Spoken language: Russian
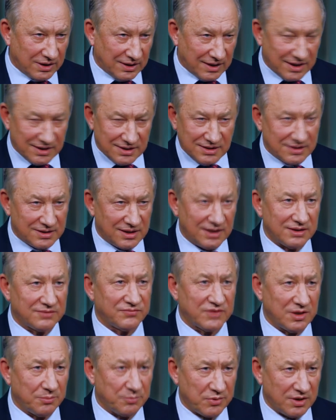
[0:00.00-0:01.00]
и родители это
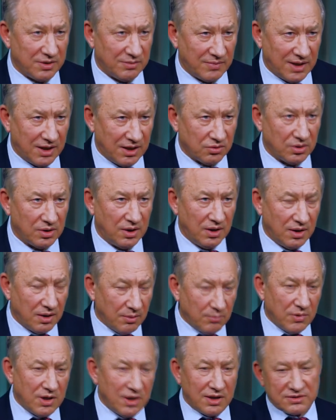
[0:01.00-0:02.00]
все понимают,
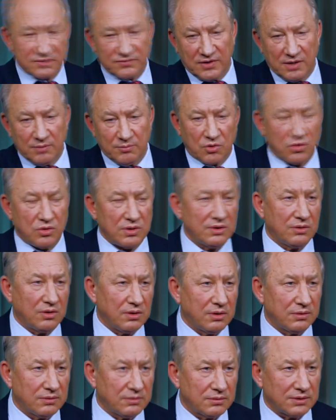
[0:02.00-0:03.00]
мэр своим
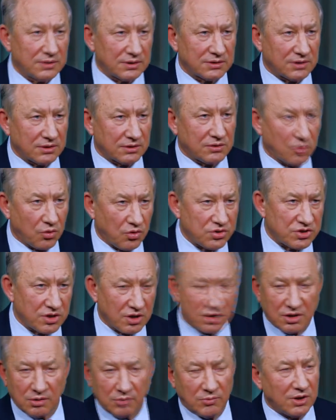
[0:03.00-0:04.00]
э, значит,
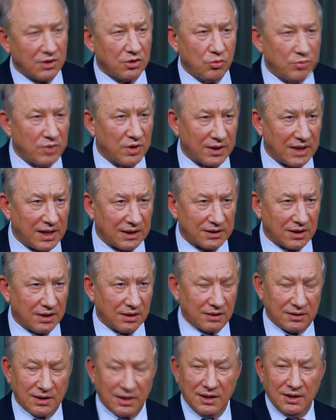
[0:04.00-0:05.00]
росчерком или губернатор
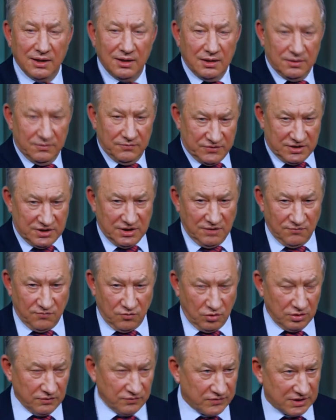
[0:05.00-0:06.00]
говорит, все
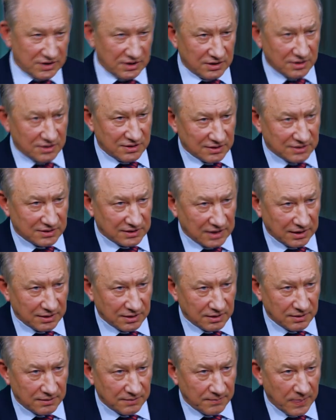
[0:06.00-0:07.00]
вон, все на
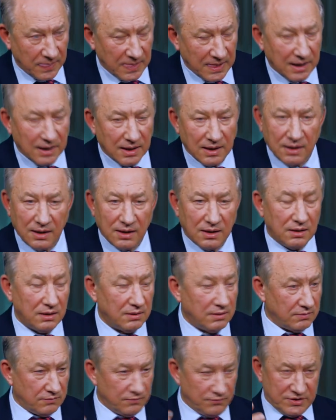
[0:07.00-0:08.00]
дистант,
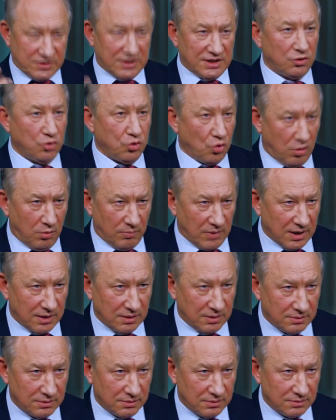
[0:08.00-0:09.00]
э, все дома.
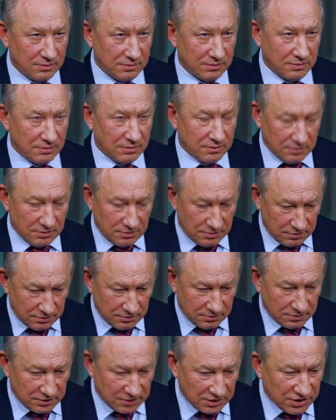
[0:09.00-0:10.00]

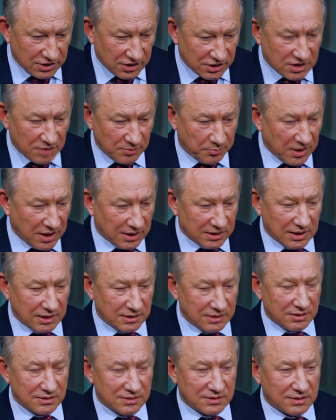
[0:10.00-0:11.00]
Э, детишки
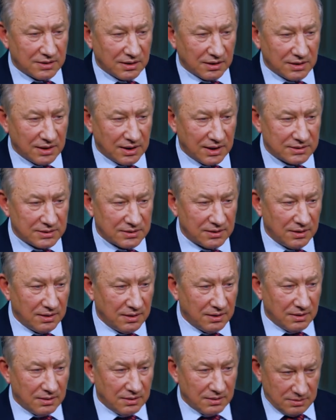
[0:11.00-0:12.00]
5-11 класс
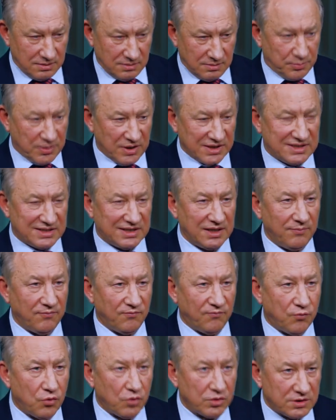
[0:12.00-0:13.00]
по
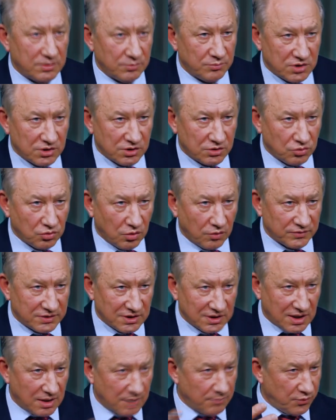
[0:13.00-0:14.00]
7-8 часов
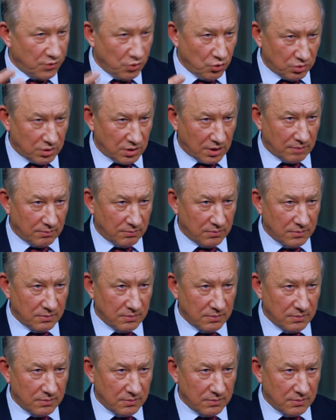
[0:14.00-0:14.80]
за компьютером